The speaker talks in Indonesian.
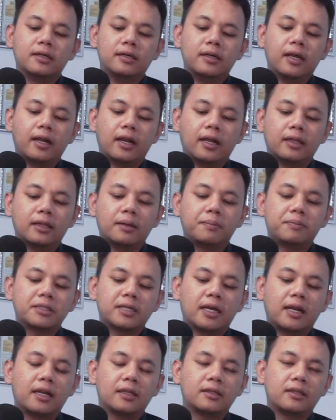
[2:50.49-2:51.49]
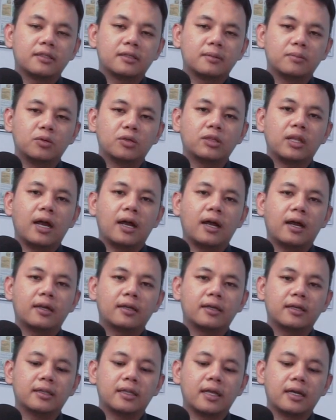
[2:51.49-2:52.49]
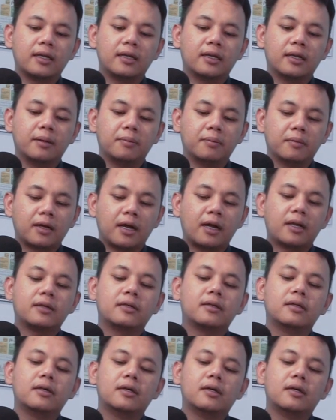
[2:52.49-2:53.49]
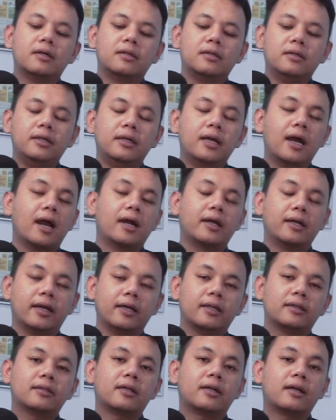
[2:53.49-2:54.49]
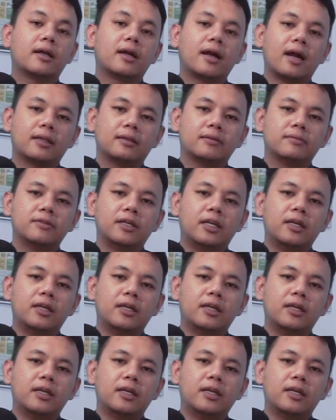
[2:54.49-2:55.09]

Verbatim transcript: dan nanti pesanan tersebut akan kita kirimkan di agen terdekat.